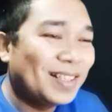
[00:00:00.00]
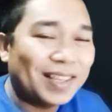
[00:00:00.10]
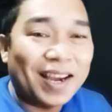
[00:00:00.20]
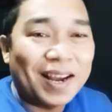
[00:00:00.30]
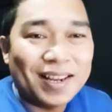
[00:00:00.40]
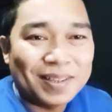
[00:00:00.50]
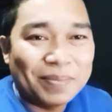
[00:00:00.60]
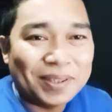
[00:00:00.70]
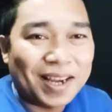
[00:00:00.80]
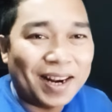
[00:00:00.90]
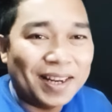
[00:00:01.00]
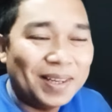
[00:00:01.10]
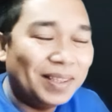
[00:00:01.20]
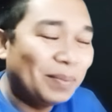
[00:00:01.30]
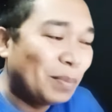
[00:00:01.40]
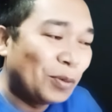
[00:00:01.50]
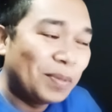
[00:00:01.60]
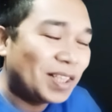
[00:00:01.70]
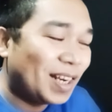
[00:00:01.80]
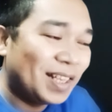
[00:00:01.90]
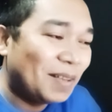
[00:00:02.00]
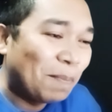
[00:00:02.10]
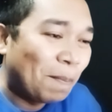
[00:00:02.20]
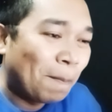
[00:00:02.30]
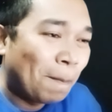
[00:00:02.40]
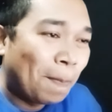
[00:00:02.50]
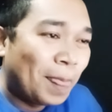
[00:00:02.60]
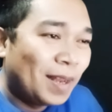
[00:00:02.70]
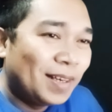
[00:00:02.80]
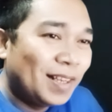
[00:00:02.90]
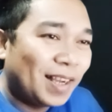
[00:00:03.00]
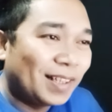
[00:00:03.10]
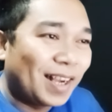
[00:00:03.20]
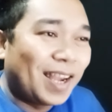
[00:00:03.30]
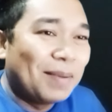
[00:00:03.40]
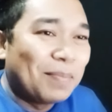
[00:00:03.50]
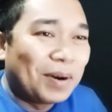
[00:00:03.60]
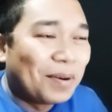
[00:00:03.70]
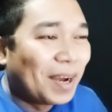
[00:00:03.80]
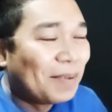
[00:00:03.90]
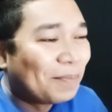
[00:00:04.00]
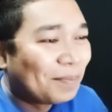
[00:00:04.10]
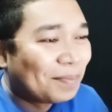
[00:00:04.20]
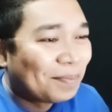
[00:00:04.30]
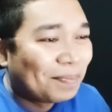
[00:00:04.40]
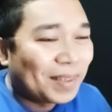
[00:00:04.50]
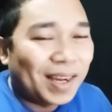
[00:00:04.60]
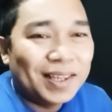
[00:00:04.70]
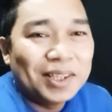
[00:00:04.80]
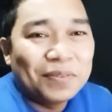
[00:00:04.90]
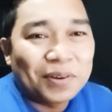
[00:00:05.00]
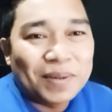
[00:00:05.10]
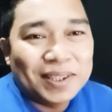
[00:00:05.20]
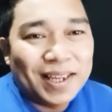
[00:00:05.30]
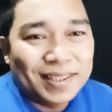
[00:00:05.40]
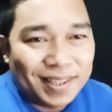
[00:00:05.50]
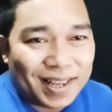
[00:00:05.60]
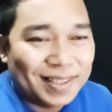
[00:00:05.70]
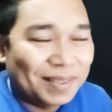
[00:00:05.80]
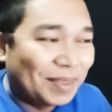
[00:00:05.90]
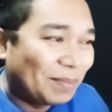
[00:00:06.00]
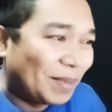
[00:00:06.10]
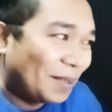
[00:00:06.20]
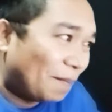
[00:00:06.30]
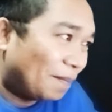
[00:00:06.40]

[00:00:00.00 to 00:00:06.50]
Sekarang sampai sekarang ini belum bisa di dikatakan bahwa ada informasi yang jelas teman-teman.